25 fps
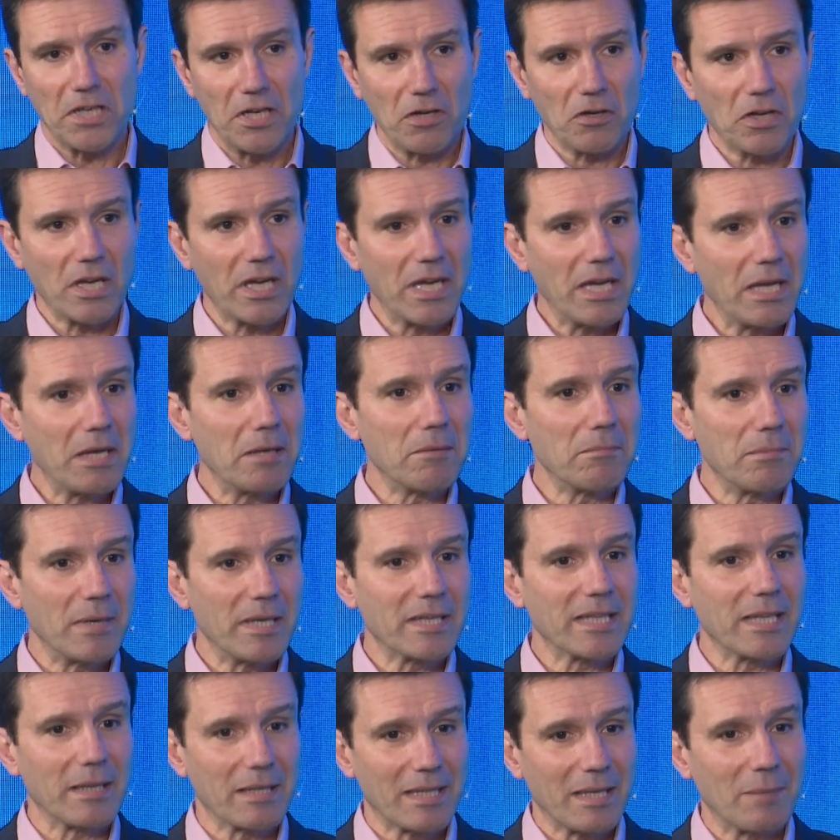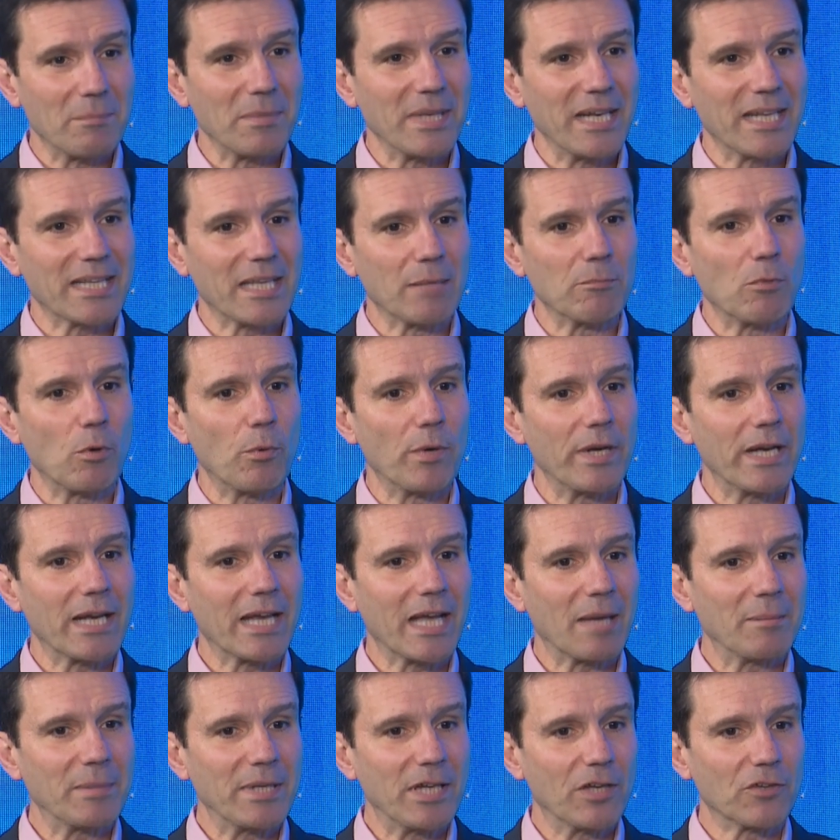Creo que también estamos
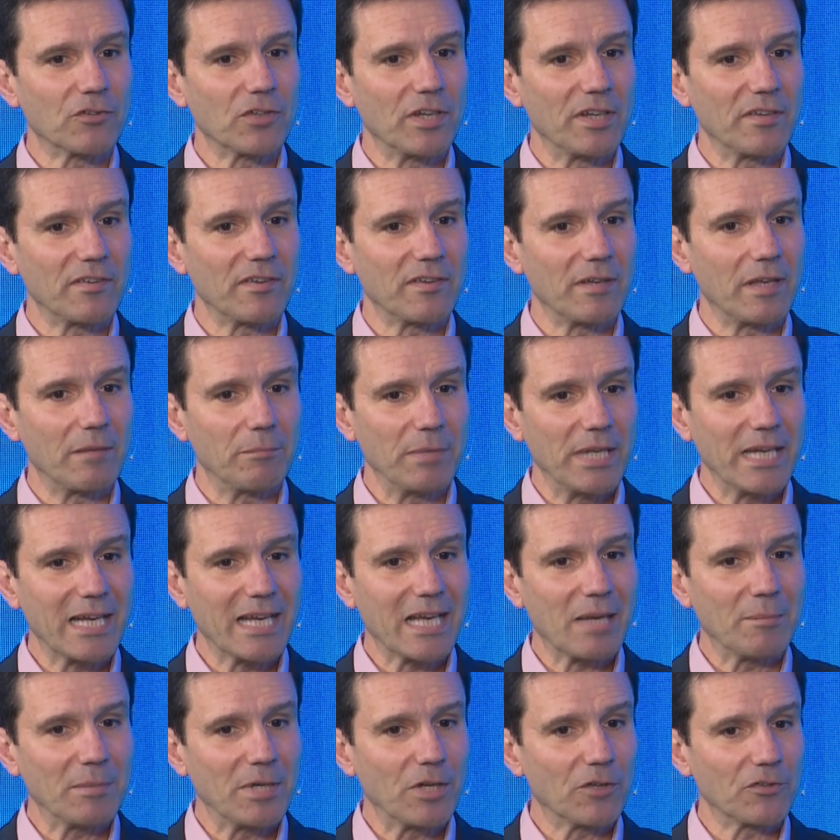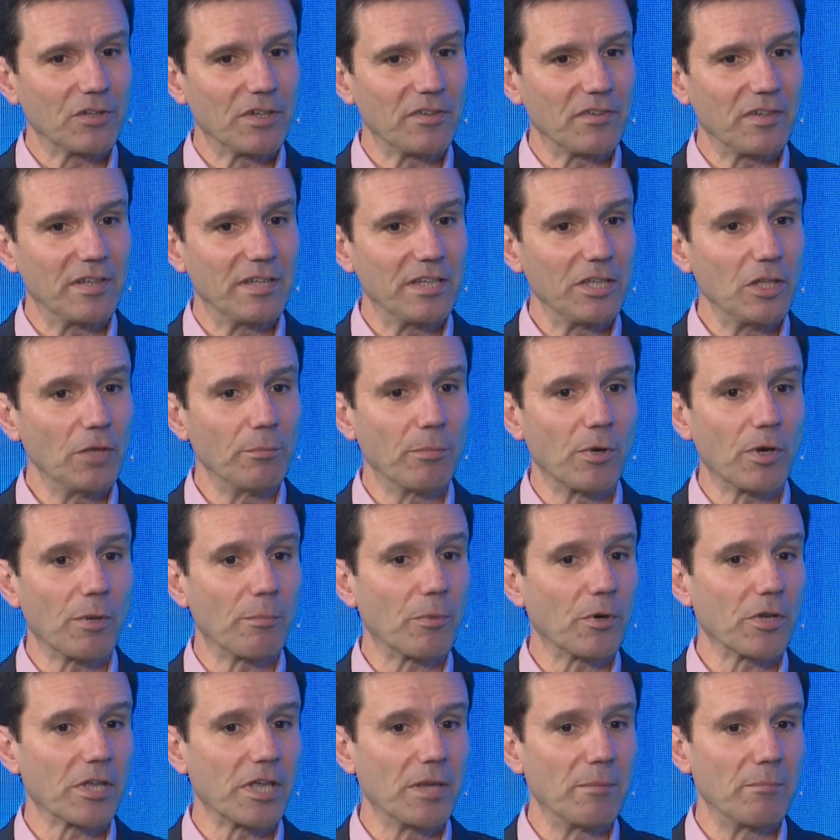bien encaminados, en ese, sentido
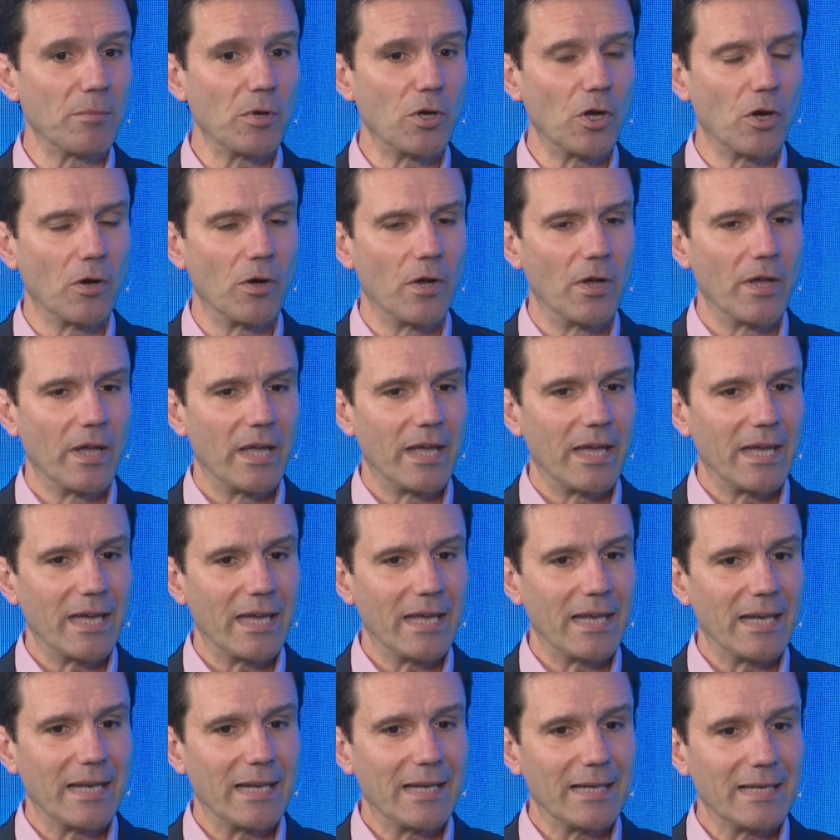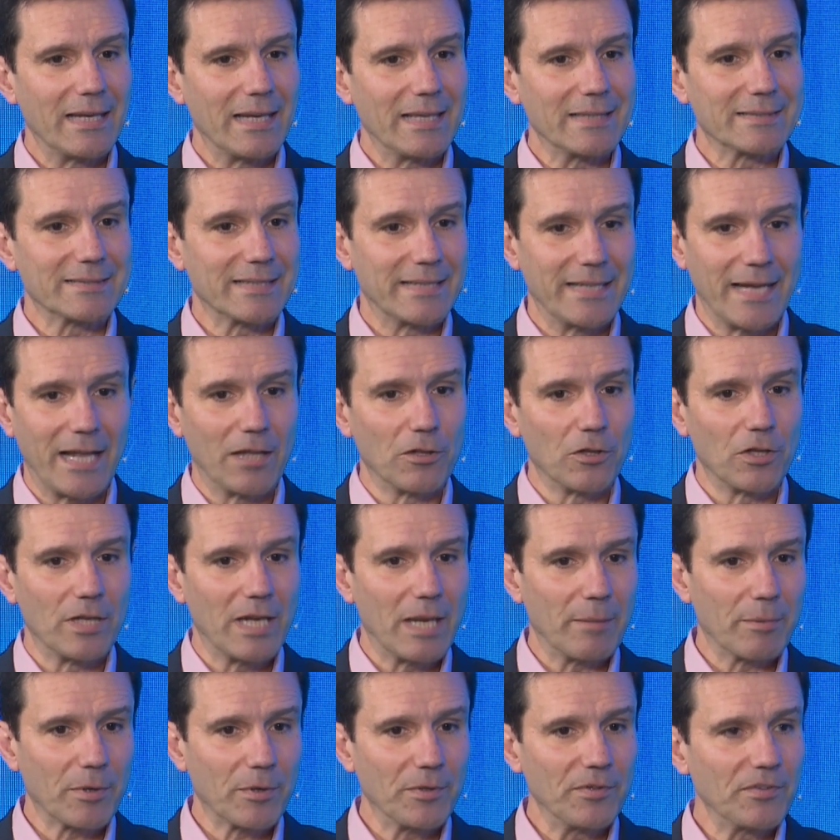porque, por ejemplo, el,
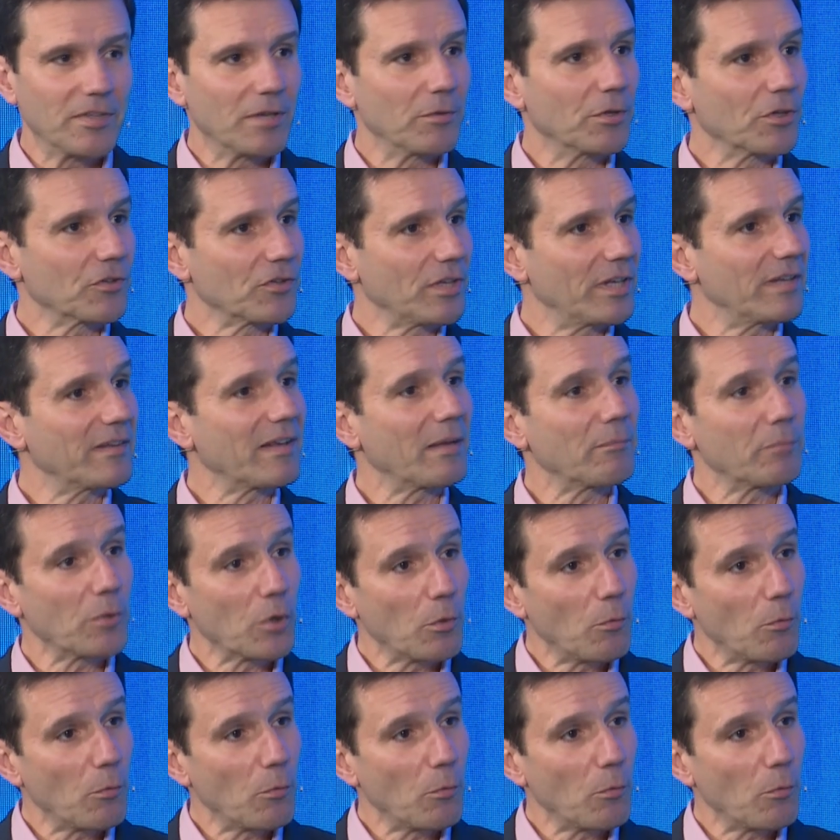Senado de la Provincia de Buenos Aires